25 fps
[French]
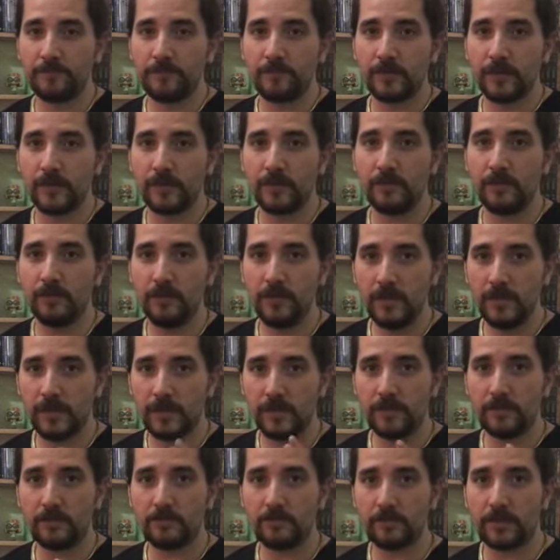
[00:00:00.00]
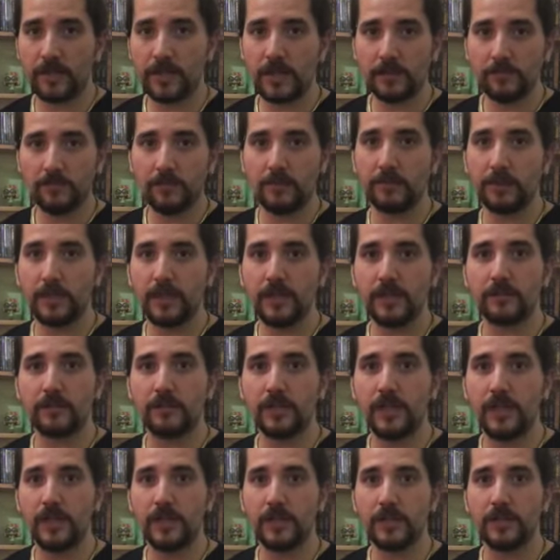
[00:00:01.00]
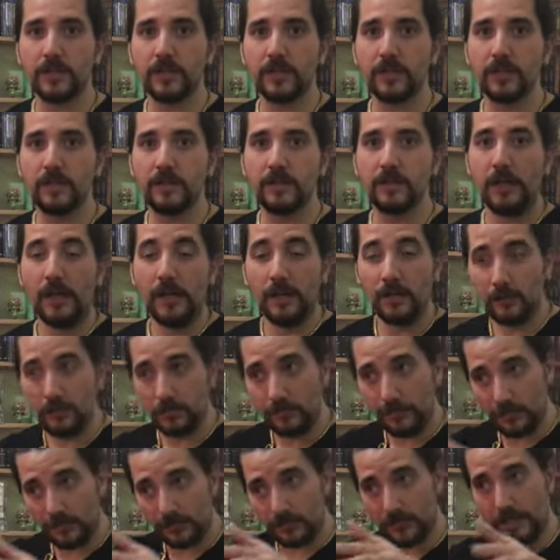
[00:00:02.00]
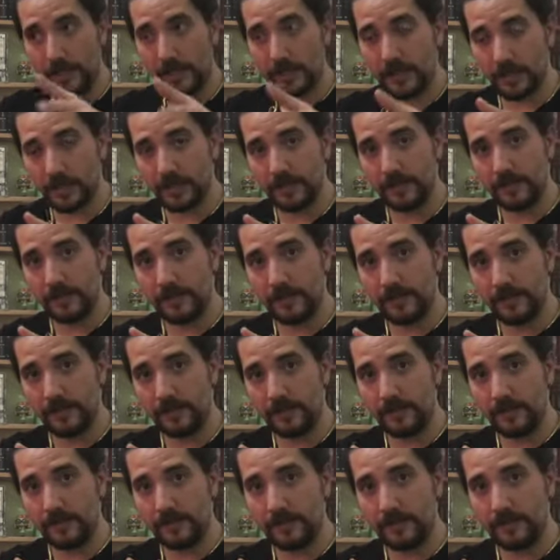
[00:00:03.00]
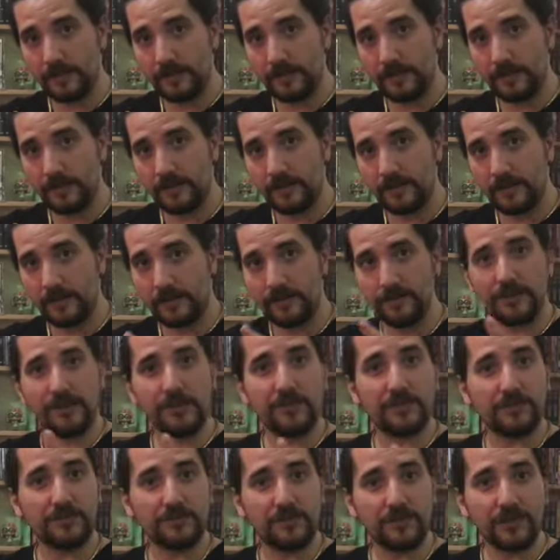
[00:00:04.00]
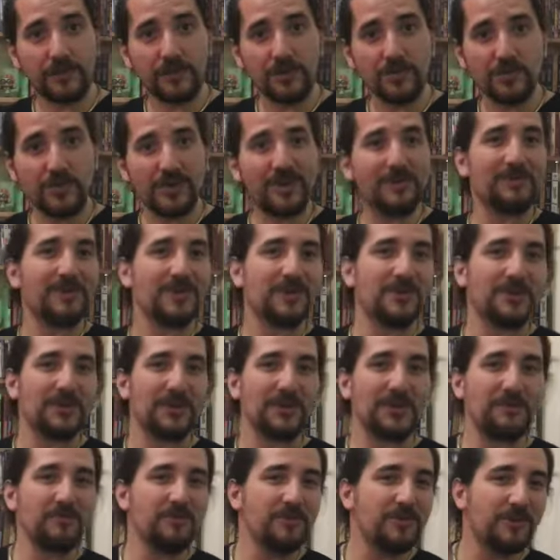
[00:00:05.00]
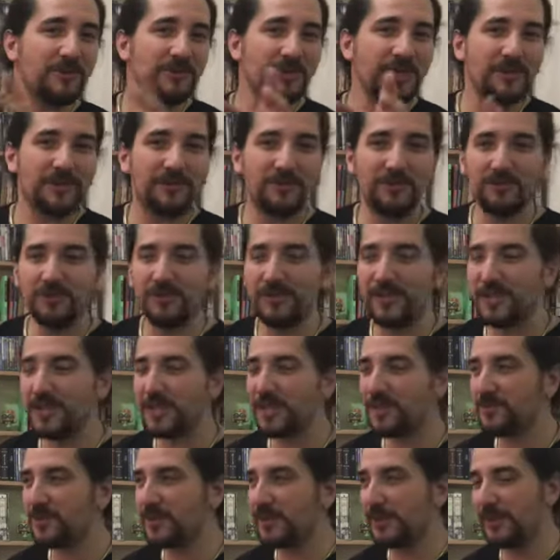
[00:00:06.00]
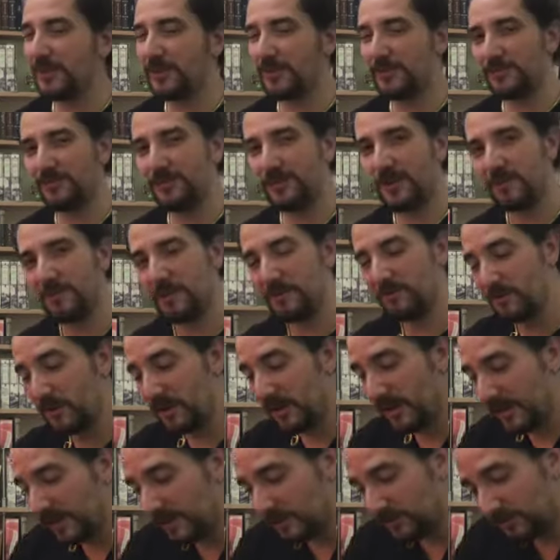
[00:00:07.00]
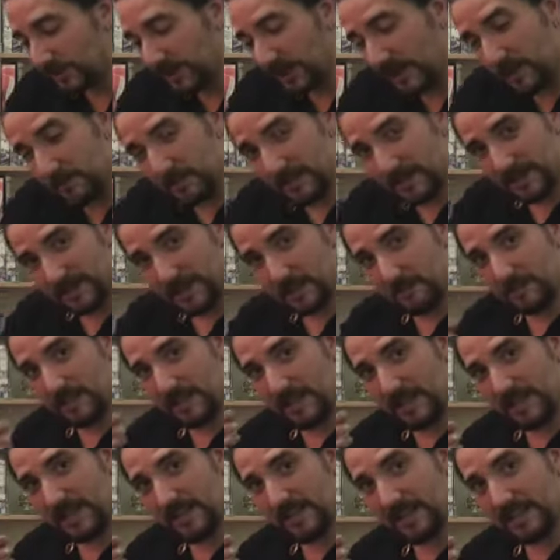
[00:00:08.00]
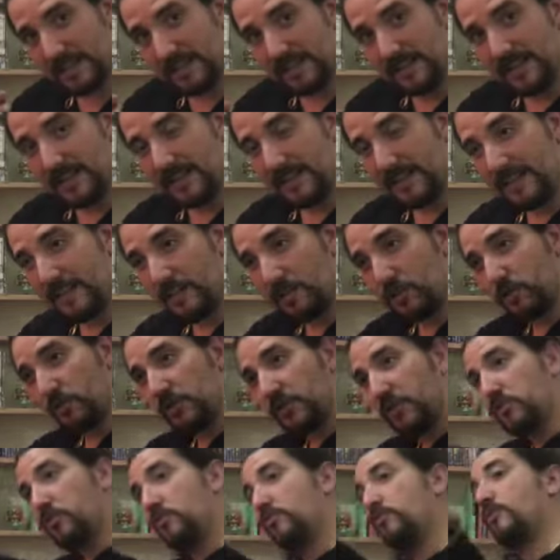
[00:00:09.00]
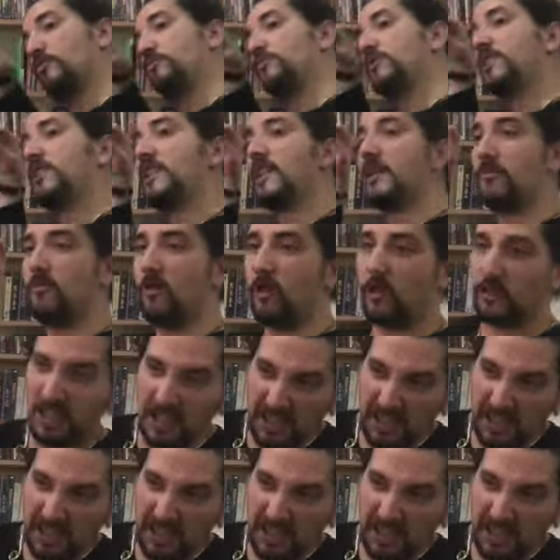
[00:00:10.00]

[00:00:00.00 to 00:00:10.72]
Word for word: Deux guerriers sont arrivés près d'un village. Devant ce village, il y avait des enfants qui jouaient un petit jeu très amusant. On y a tous déjà joué en étant enfants, rappelez-vous. Il suffit de ramasser des pierres et de les jeter sur le plus petit de la bande.